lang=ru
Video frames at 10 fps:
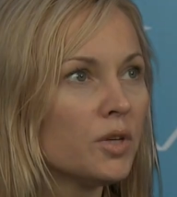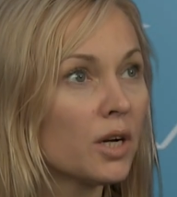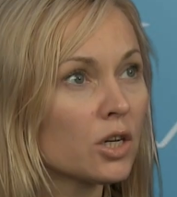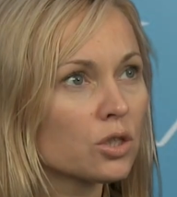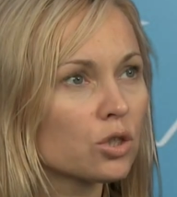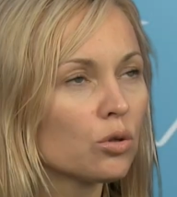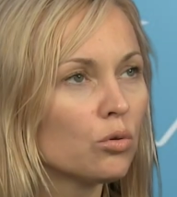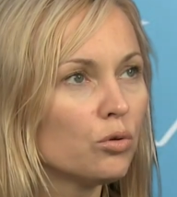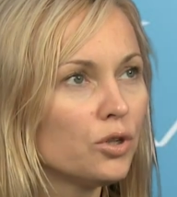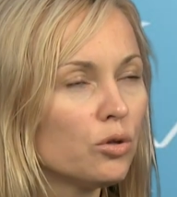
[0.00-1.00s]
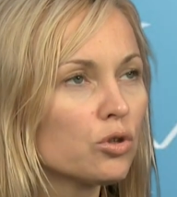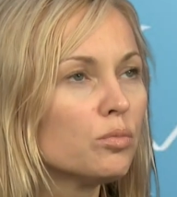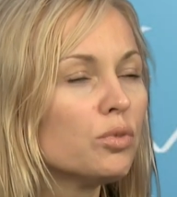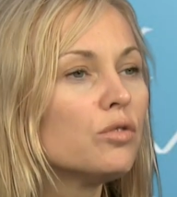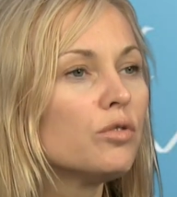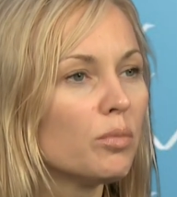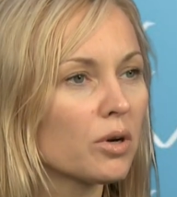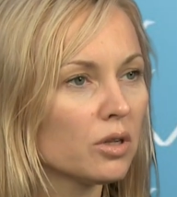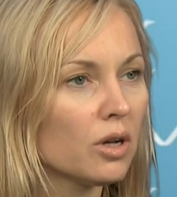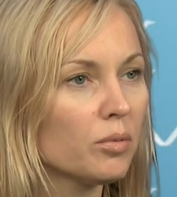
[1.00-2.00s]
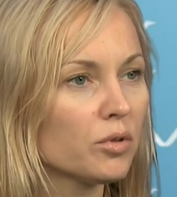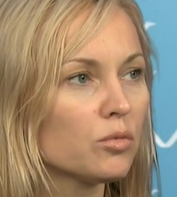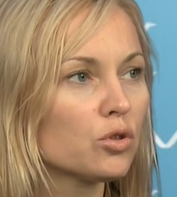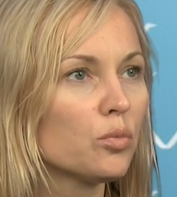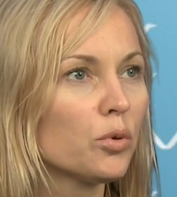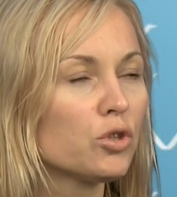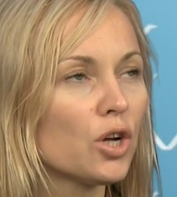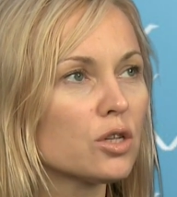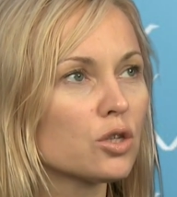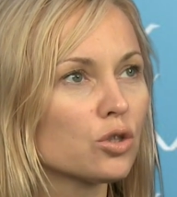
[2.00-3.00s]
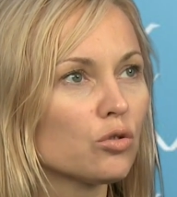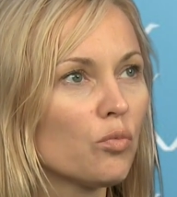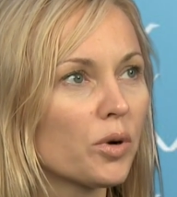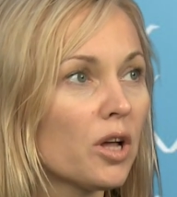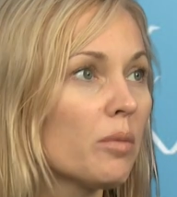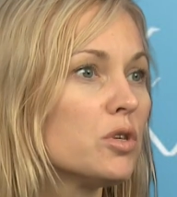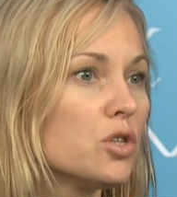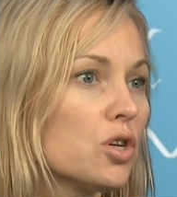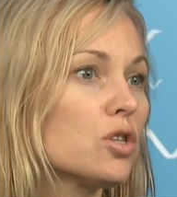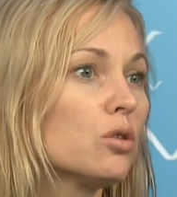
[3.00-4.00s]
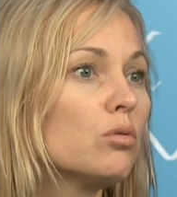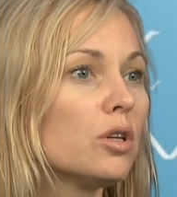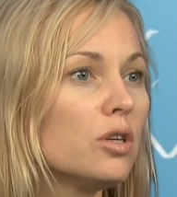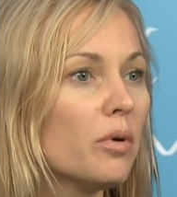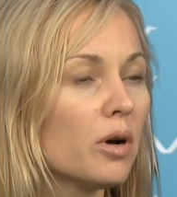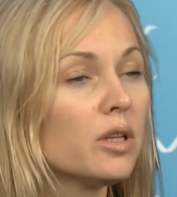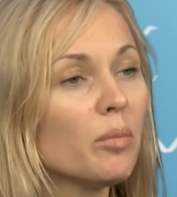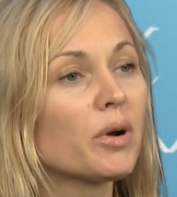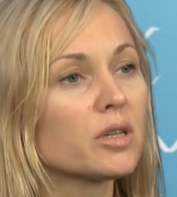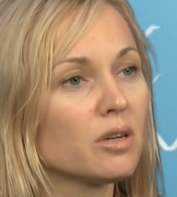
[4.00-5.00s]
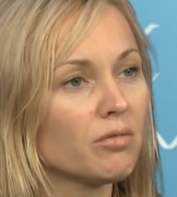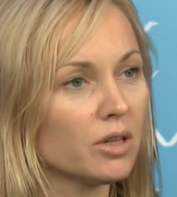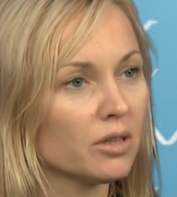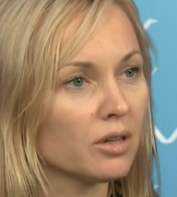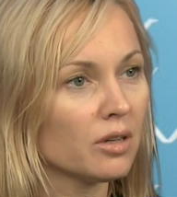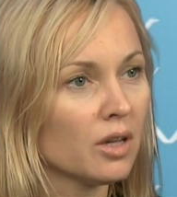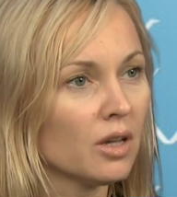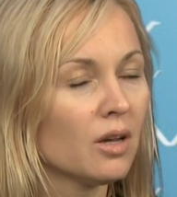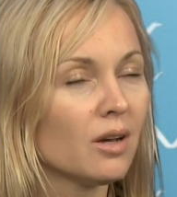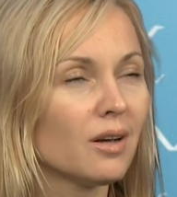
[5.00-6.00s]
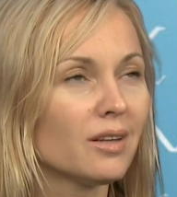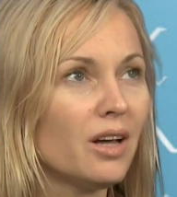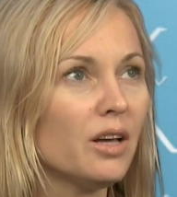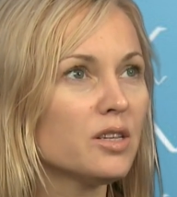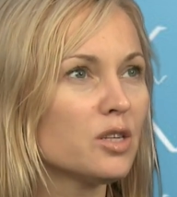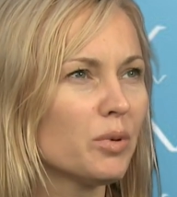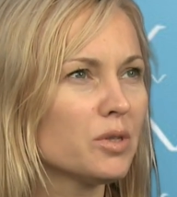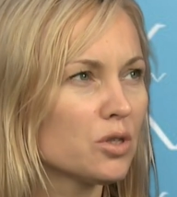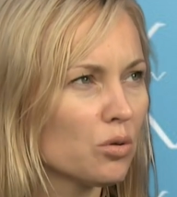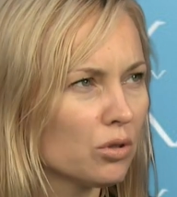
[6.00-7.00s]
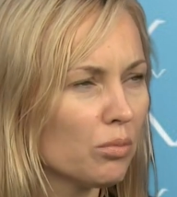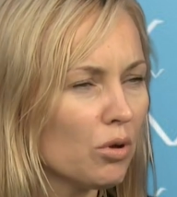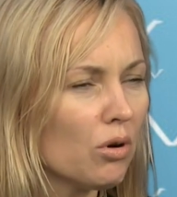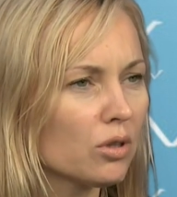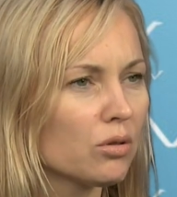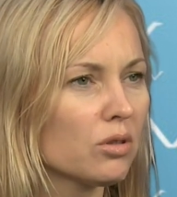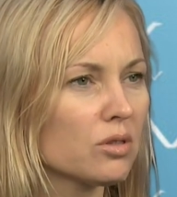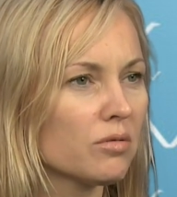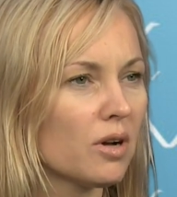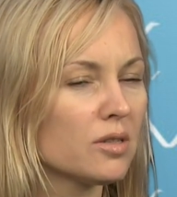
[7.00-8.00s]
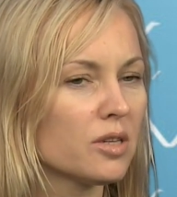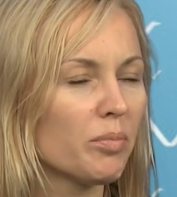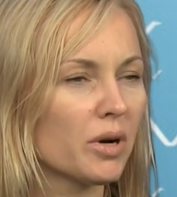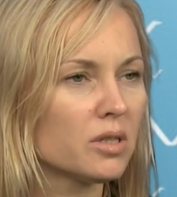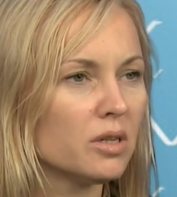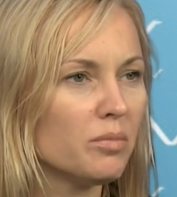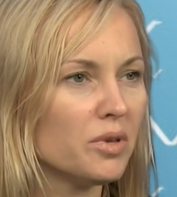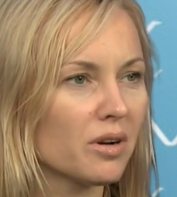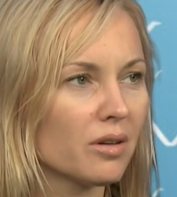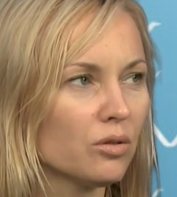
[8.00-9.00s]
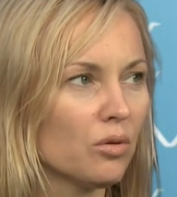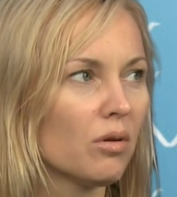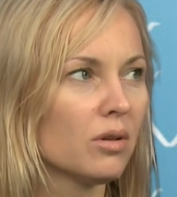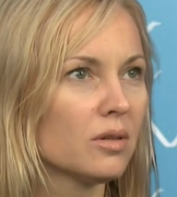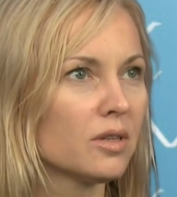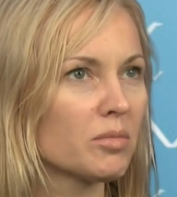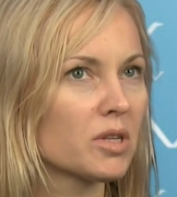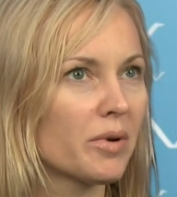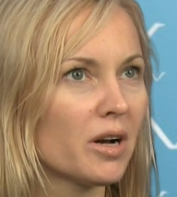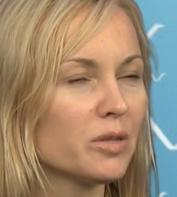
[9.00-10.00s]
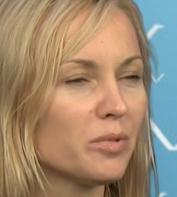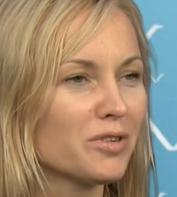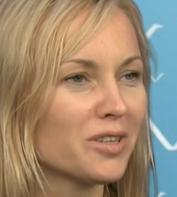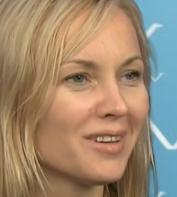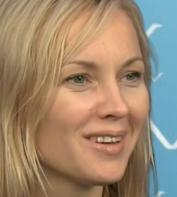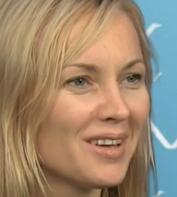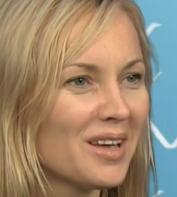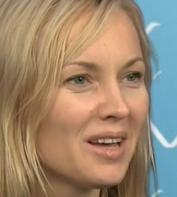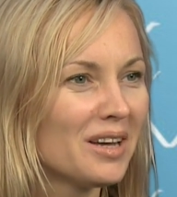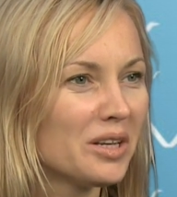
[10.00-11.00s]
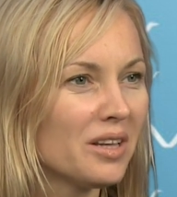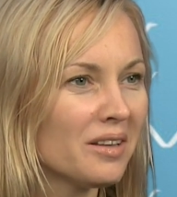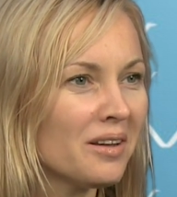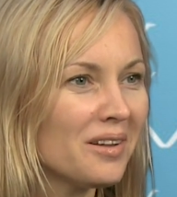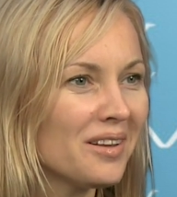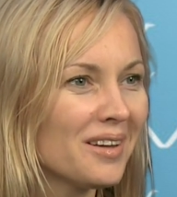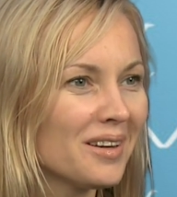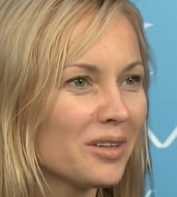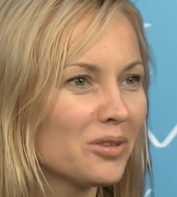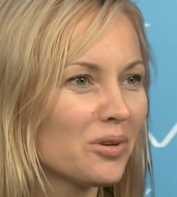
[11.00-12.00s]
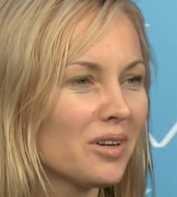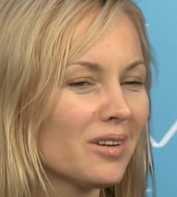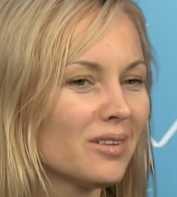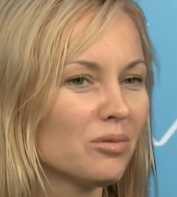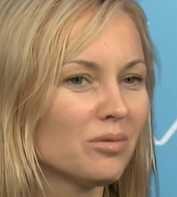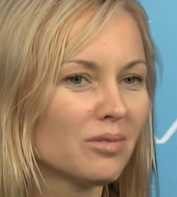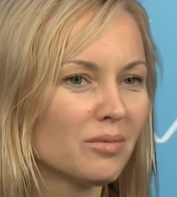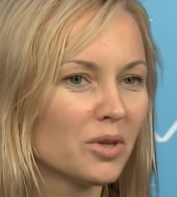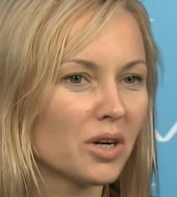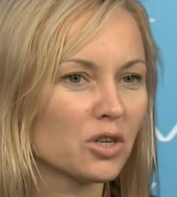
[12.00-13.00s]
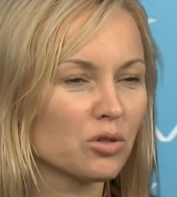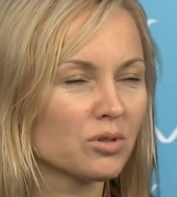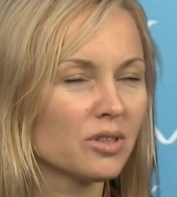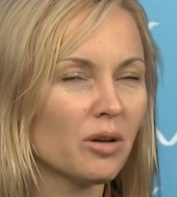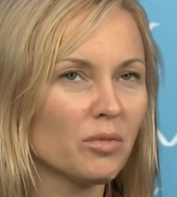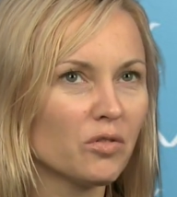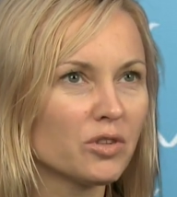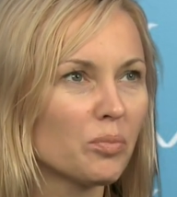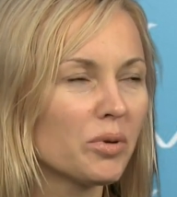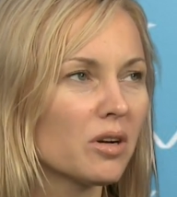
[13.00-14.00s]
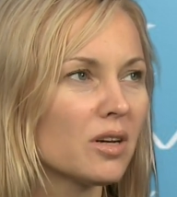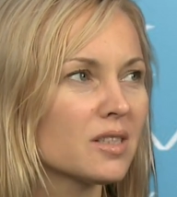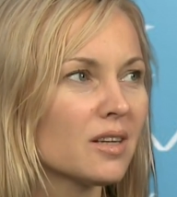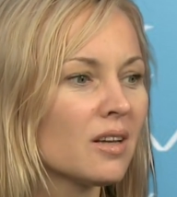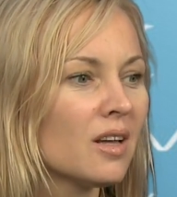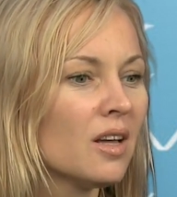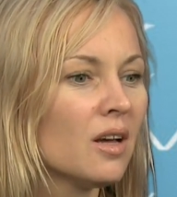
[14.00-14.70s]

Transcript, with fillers: мне кажется, что у людей должен быть выбор, да, потому что получается, что в парламент сейчас идут одни, одна партия войны. Э, да, есть оппозиционный блок, который называется «Партией мира», но там собрались бывшие регионалы, которые, ну, мы хорошо знаем их всех прекрасно.